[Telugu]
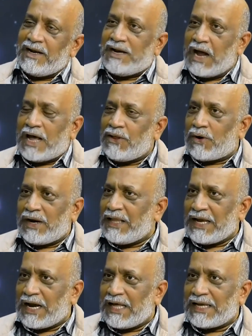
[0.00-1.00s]
నాది
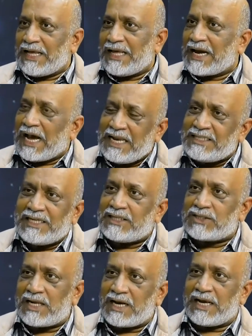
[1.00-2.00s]
ఒక్కడిదే కాదు కదా కలిసి
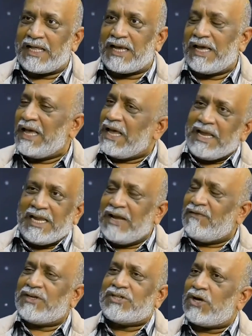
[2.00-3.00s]
చేస్తున్నాం కదా ఈ
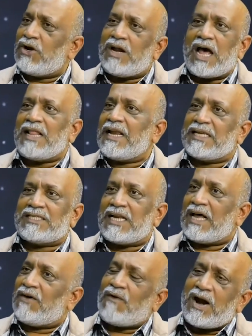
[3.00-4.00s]
విషయంలో నాది
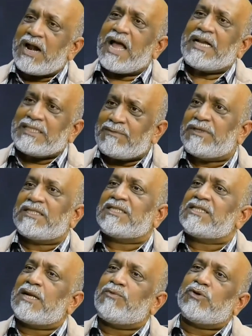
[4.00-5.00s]
నచ్చలా వాడిని యాక్సెప్ట్
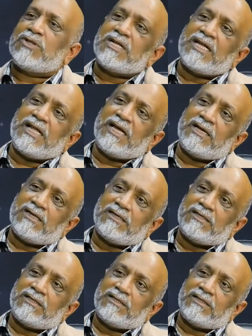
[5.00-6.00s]
చేస్తే సరిపోతుంది కదా
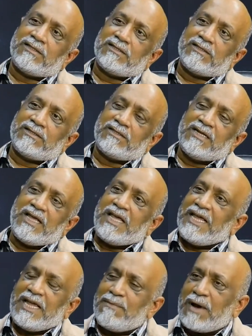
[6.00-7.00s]

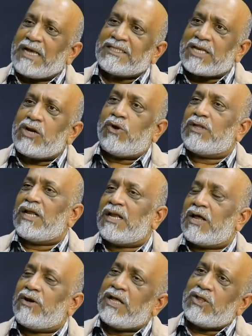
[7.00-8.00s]
ఈ మాస్టర్ని
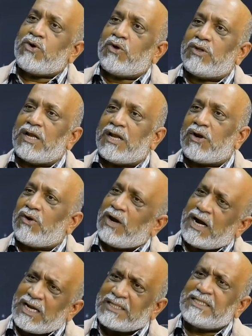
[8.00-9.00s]
వద్దన్నారు ఎందుకు వద్దన్నారు
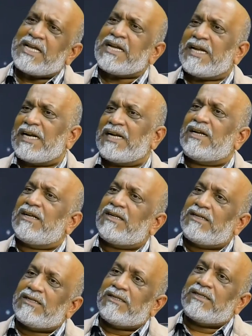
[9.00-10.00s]
లెట్ అస్ టేక్ ఇట్
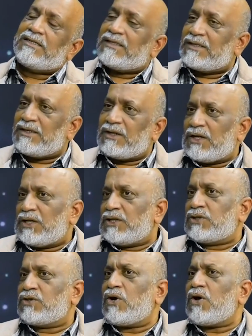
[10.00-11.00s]

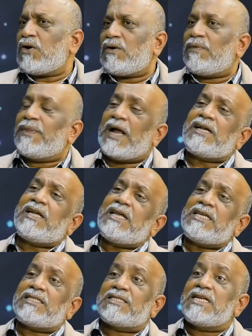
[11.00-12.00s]
సో దట్
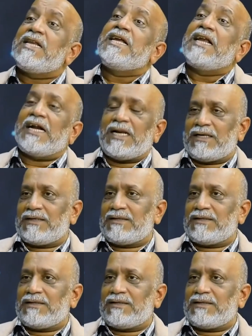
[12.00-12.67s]
ఈజ్ నీడెడ్